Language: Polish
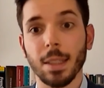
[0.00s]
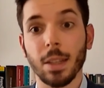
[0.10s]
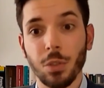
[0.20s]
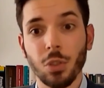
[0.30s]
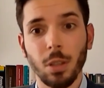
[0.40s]

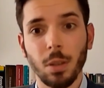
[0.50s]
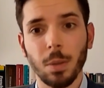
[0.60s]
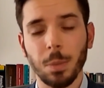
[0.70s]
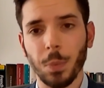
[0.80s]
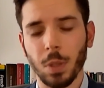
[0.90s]
raczej
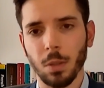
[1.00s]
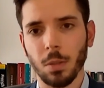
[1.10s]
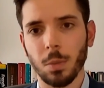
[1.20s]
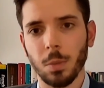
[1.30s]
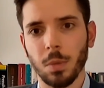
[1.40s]

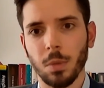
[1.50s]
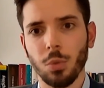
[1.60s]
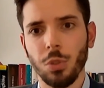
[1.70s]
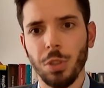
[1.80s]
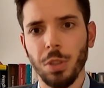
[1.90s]

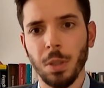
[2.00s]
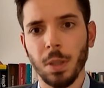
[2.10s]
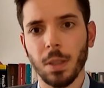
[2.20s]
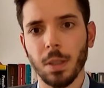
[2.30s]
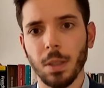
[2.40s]
ludzi
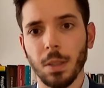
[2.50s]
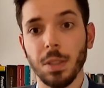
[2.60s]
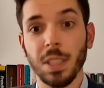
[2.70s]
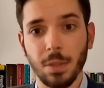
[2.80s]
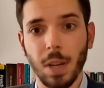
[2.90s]

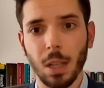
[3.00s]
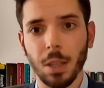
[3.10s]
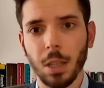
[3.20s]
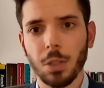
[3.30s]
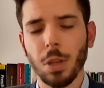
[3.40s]
nie
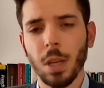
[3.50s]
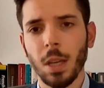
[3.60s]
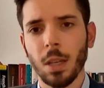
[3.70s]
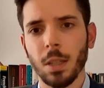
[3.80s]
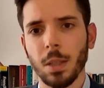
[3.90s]
zwalniać.
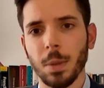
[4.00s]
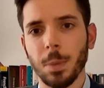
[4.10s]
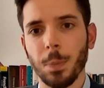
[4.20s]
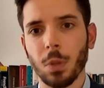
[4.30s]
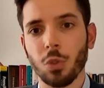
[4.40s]

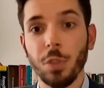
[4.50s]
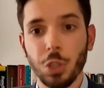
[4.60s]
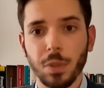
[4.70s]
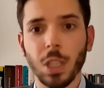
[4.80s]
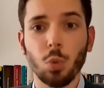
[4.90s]

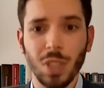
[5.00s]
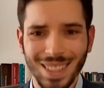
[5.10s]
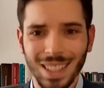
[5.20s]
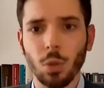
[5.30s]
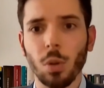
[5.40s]
Oczywiście w niektórych
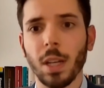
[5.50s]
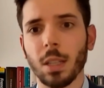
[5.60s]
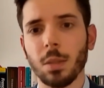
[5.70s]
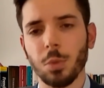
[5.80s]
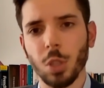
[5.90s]

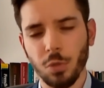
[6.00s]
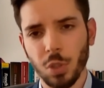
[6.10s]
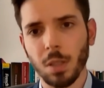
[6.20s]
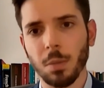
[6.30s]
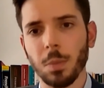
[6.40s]
sektorach, przede
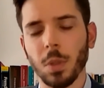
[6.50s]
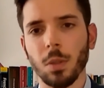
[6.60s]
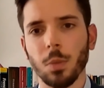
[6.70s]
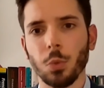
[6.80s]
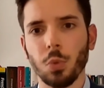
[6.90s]
wszystkim
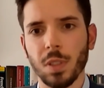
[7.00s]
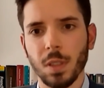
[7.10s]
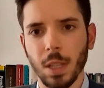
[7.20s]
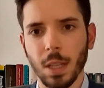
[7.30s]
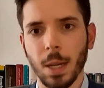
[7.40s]

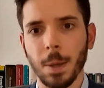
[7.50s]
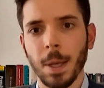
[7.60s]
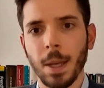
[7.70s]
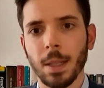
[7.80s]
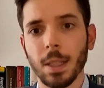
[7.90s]
turystyka,
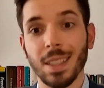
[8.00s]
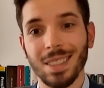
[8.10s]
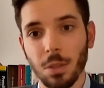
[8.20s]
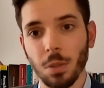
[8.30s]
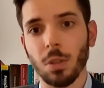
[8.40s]

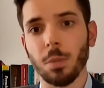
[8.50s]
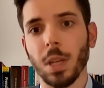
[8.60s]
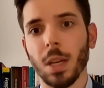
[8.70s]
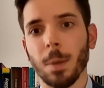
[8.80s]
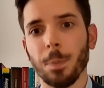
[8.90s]

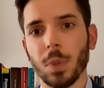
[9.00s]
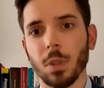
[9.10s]
gastronomia,